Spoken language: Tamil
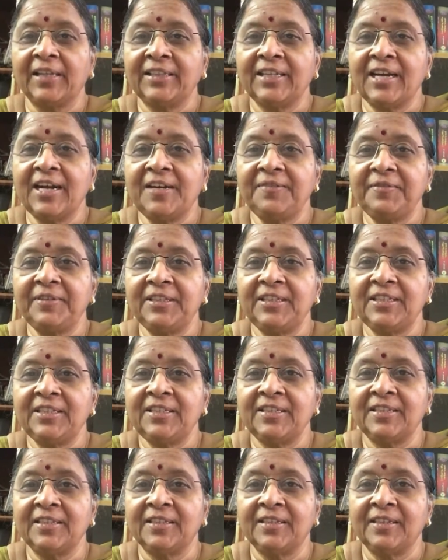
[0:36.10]
அதாவது
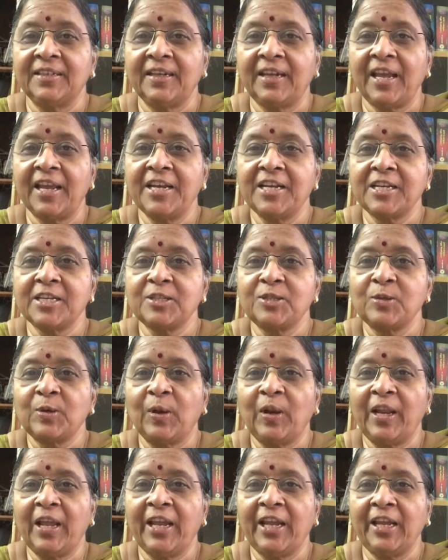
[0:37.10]
என்ற
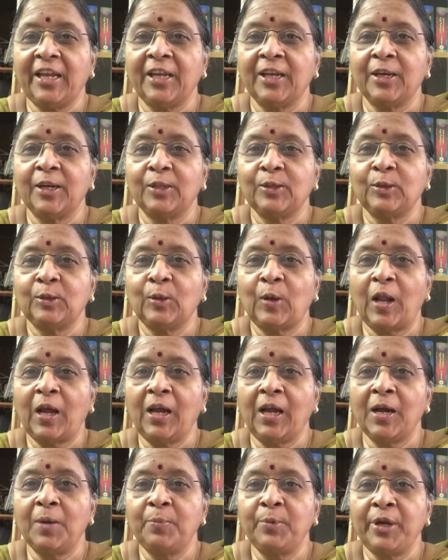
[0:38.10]
சொல்லை
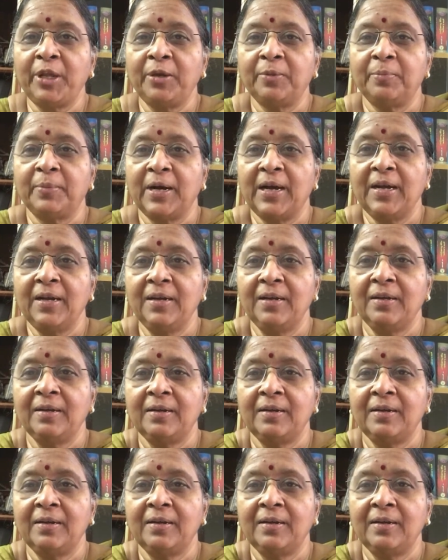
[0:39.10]
துலக்க முடியுமா